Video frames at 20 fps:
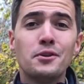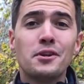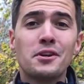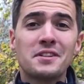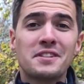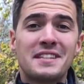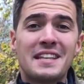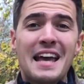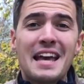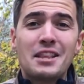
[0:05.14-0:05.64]
dans
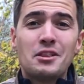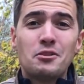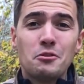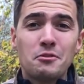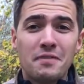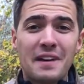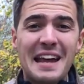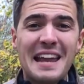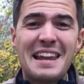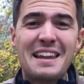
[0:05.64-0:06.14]
cette
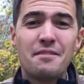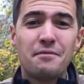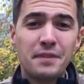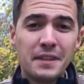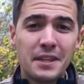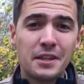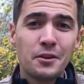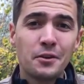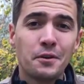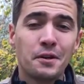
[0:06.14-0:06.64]
nouvelle
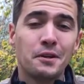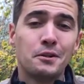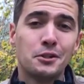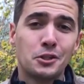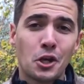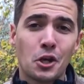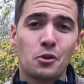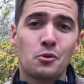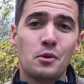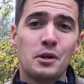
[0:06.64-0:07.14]
vidéo et
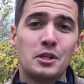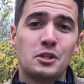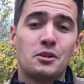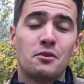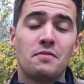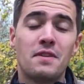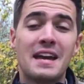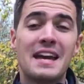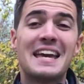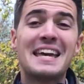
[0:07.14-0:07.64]
aujourd'hui je
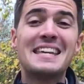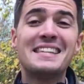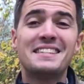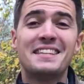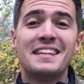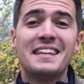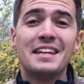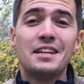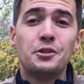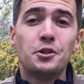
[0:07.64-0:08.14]
vais
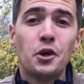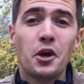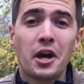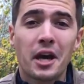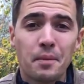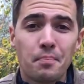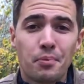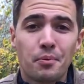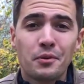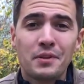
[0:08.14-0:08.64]
essayer de
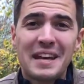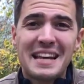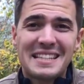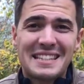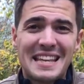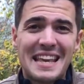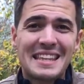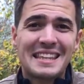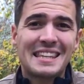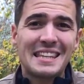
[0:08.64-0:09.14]
répondre à
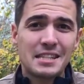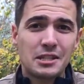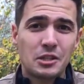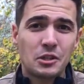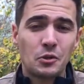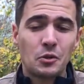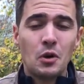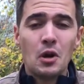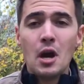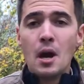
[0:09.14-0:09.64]
cette
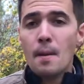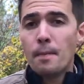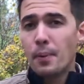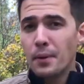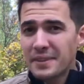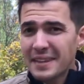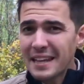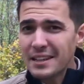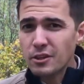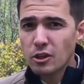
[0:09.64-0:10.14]
question.
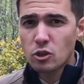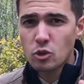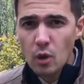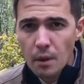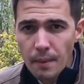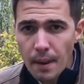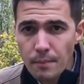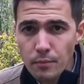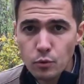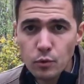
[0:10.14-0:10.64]
Peut-être que
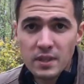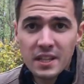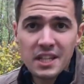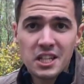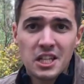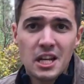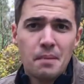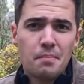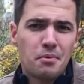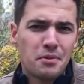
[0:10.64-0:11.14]
toi-même tu t'es
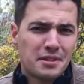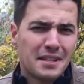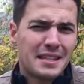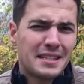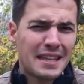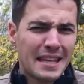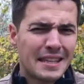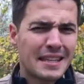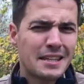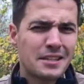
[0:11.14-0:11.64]
déjà posé
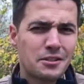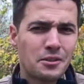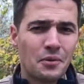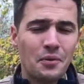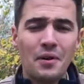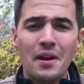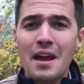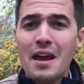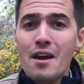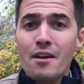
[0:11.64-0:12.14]
cette
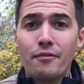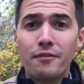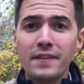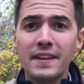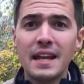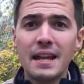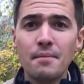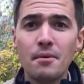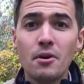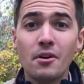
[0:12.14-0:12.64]
question.
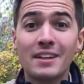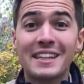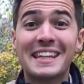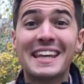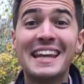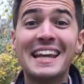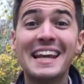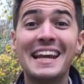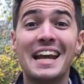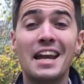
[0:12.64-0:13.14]
Finalement,
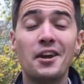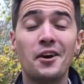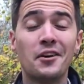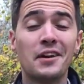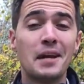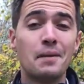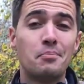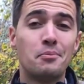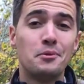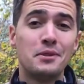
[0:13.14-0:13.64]
quelle est la langue
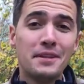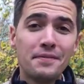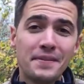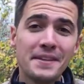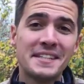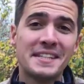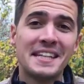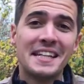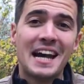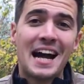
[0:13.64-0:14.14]
la plus
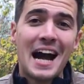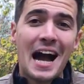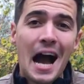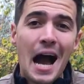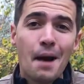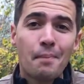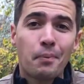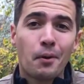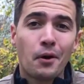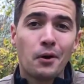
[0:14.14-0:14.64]
difficile
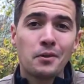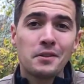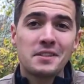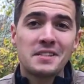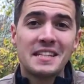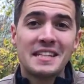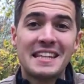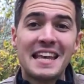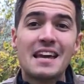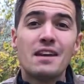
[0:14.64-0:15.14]
à apprendre
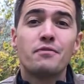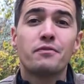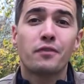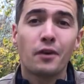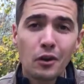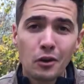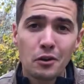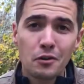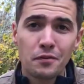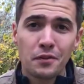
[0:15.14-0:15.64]
si tu es
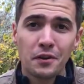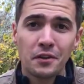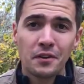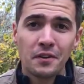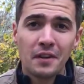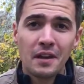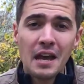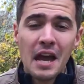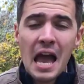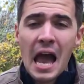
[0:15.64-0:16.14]
francophone
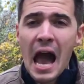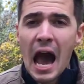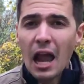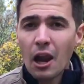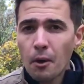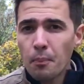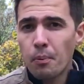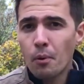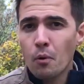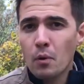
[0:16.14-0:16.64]

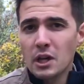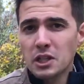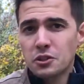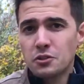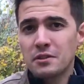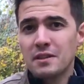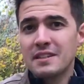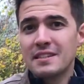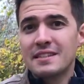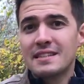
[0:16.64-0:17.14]
Alors pourquoi je
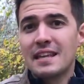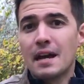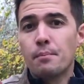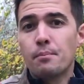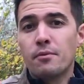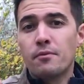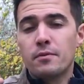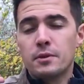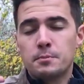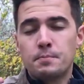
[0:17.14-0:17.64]
te dis si tu es
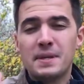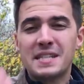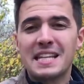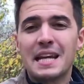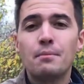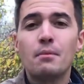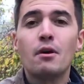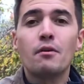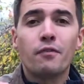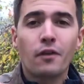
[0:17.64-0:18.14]

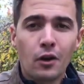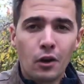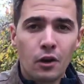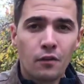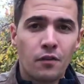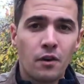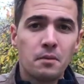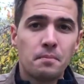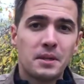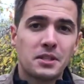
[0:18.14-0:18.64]
spécialement
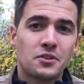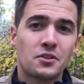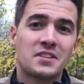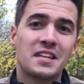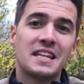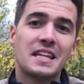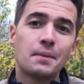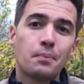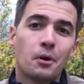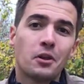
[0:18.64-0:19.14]
francophone Parce que
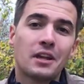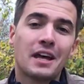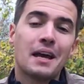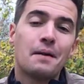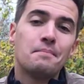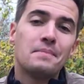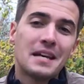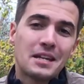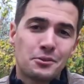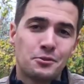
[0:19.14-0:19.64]
ça dépendra
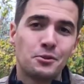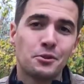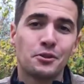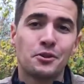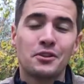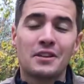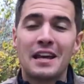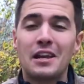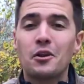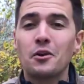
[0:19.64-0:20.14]
bien sûr
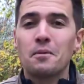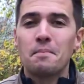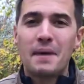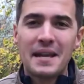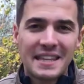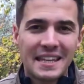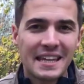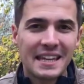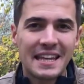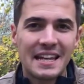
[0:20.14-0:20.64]
de ta langue
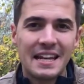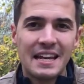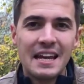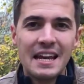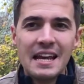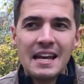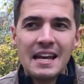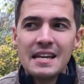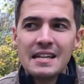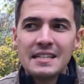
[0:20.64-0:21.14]
maternelle.
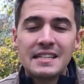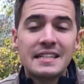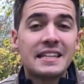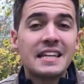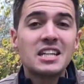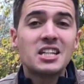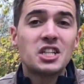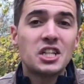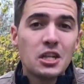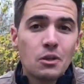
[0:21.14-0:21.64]
Si tu
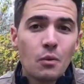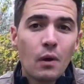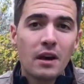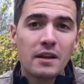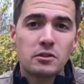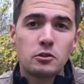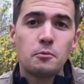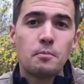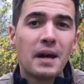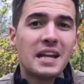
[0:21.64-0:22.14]
es chinois,
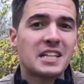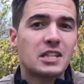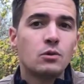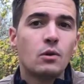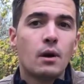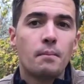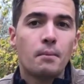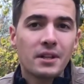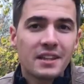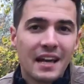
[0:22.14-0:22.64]
si tu parles
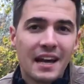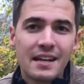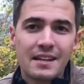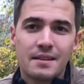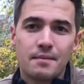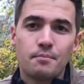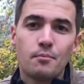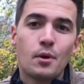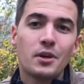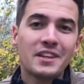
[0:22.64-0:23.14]
chinois
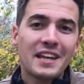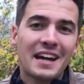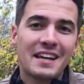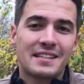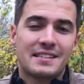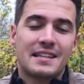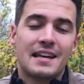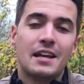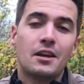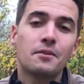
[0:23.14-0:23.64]
mandarin,
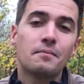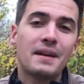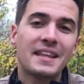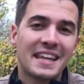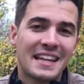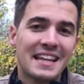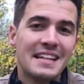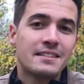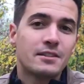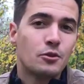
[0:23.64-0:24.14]
tu ta langue
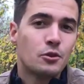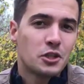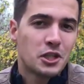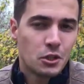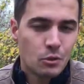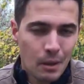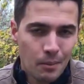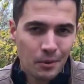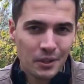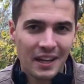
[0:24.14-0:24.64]
maternelle c'est le
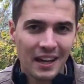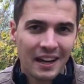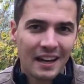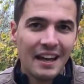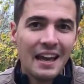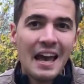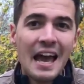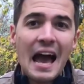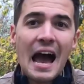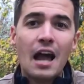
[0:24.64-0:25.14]
chinois mandarin,
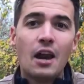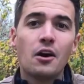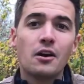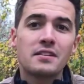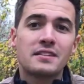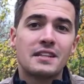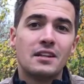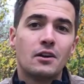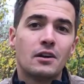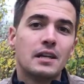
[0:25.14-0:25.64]
alors
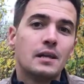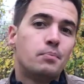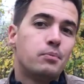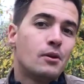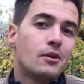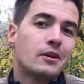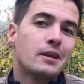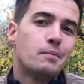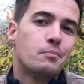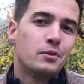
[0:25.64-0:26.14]
ces langues, les plus
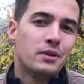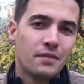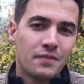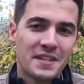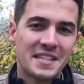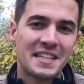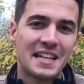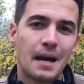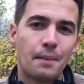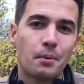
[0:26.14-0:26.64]
langues les plus
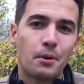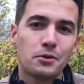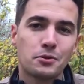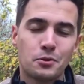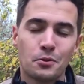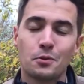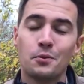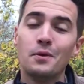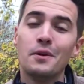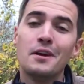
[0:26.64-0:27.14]
difficiles à apprendre
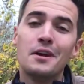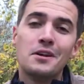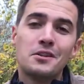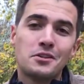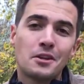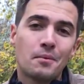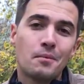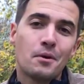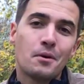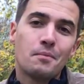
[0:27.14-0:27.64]
seront
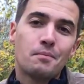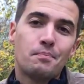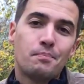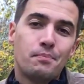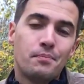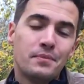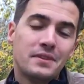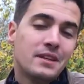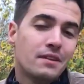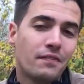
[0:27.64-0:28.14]
sûrement
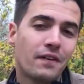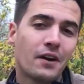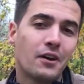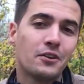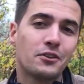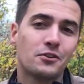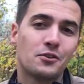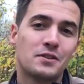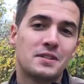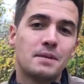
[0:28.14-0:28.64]

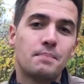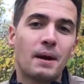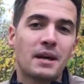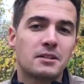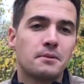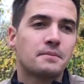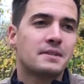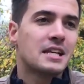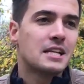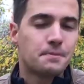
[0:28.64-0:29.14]
différentes que si par
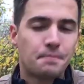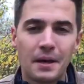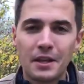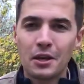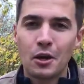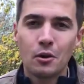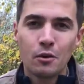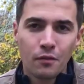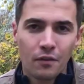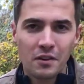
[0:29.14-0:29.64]
exemple tu es
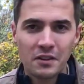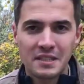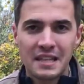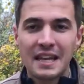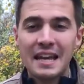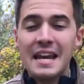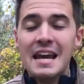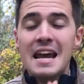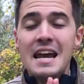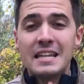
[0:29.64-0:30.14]
espagnol ou français.
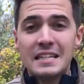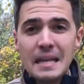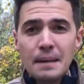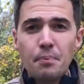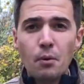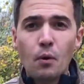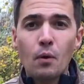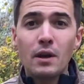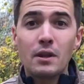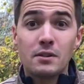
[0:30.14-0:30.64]
C'est
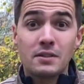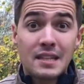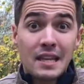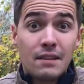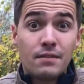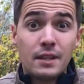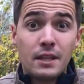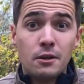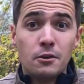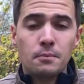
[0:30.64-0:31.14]
pourquoi dans
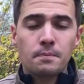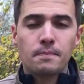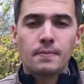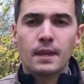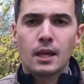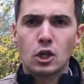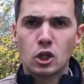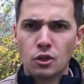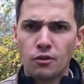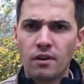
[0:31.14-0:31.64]
cette vidéo,
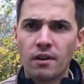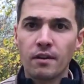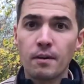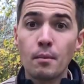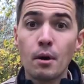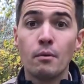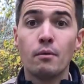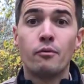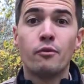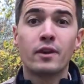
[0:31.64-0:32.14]
je vais
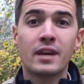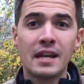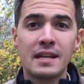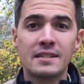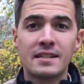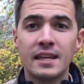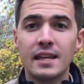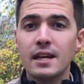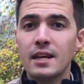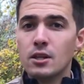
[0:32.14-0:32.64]
vraiment me
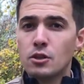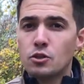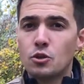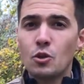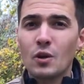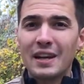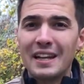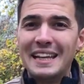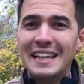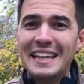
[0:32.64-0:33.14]
focaliser
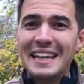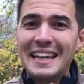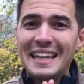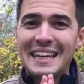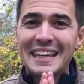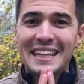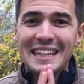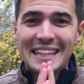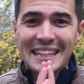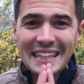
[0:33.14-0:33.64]
sur les
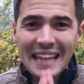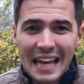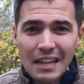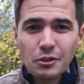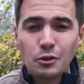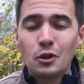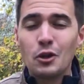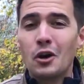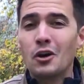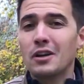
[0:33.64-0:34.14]

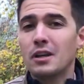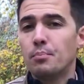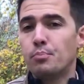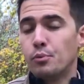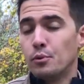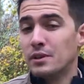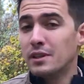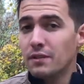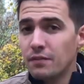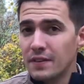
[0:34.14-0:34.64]
quatre langues les
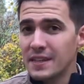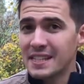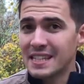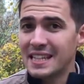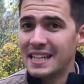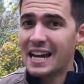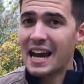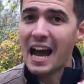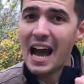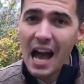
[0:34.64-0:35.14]
plus
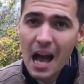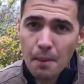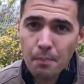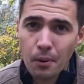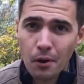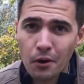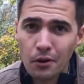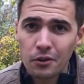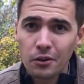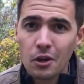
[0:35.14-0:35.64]
difficiles à
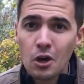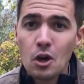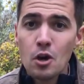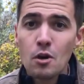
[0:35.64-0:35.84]
apprendre